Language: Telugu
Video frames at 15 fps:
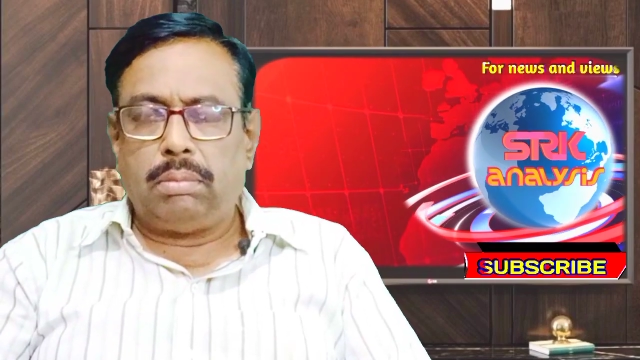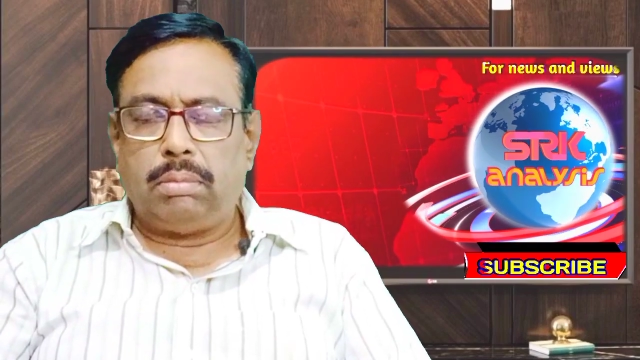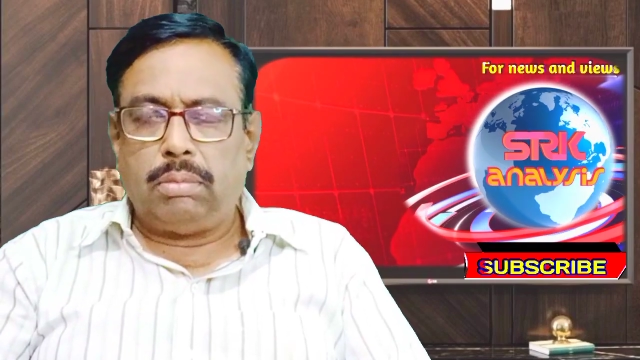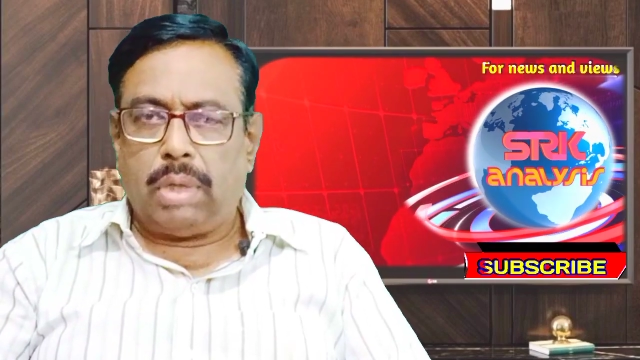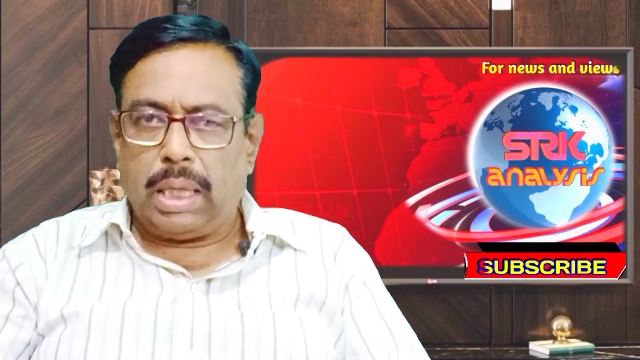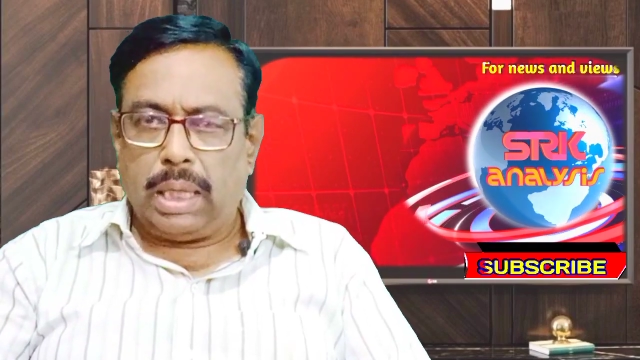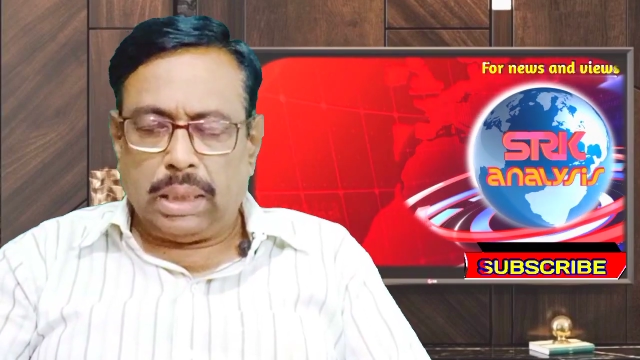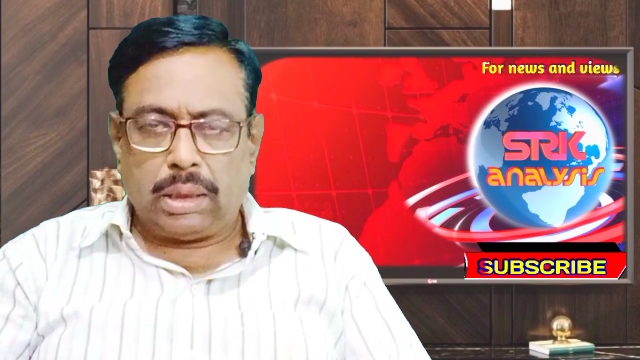
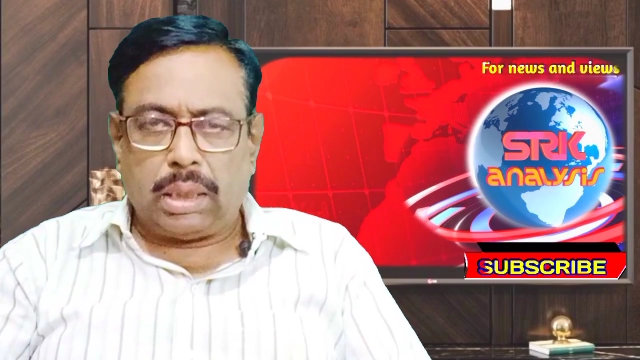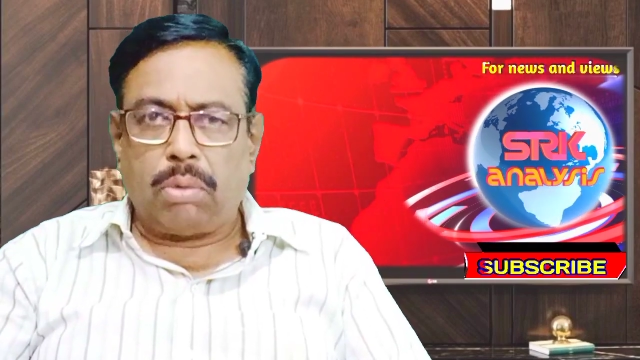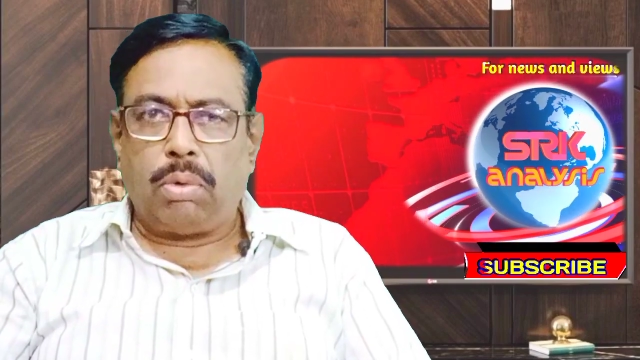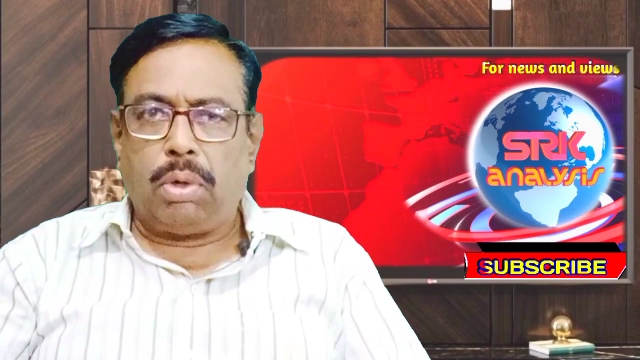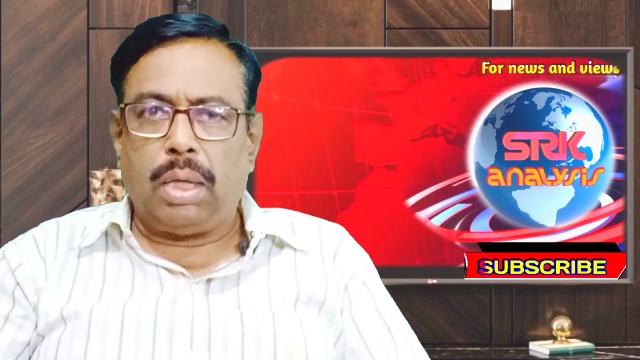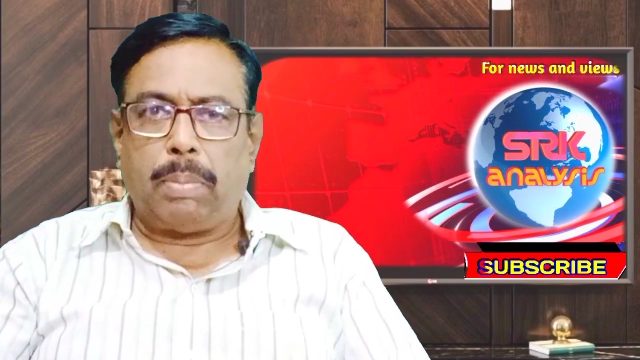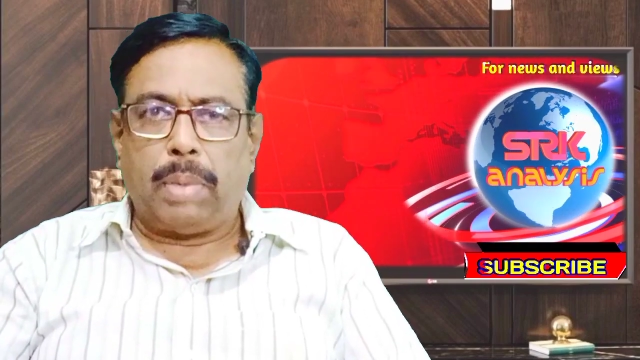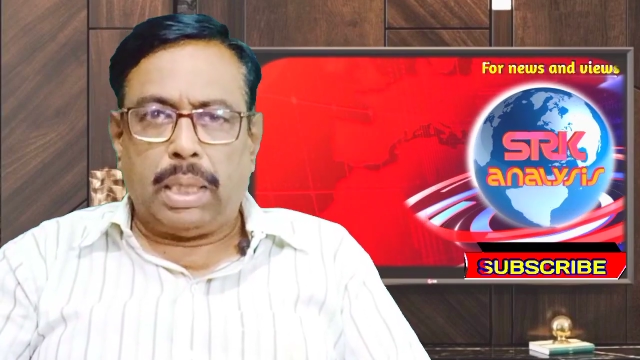వాళ్ళంతా
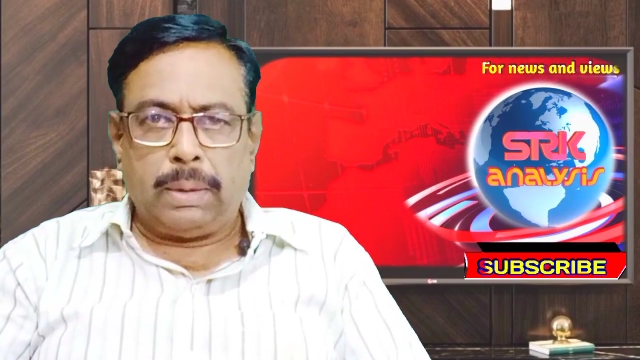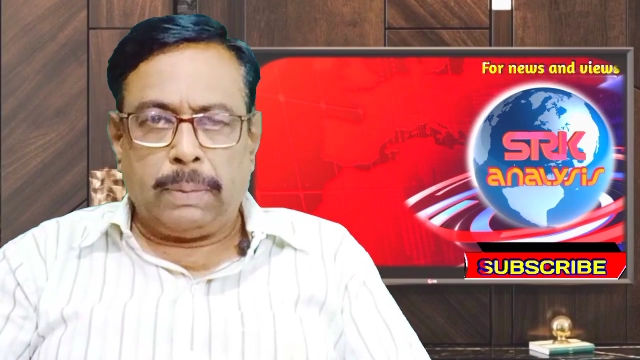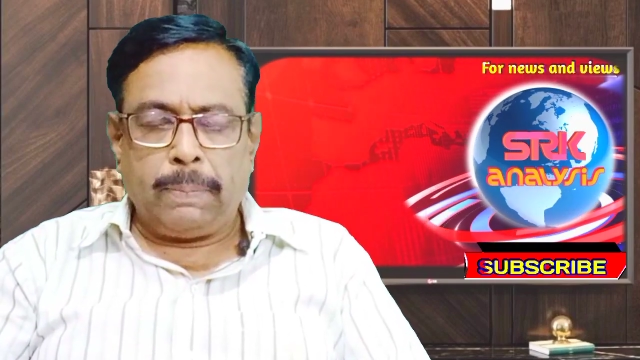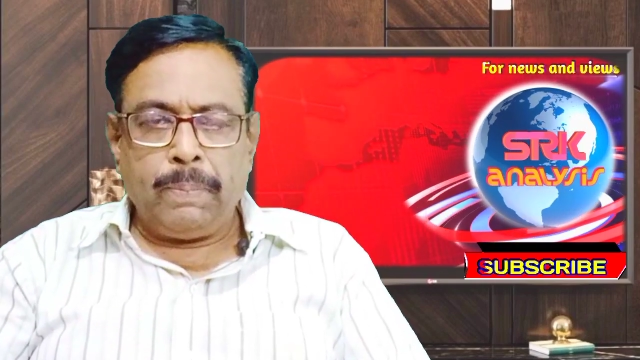కూడా పాత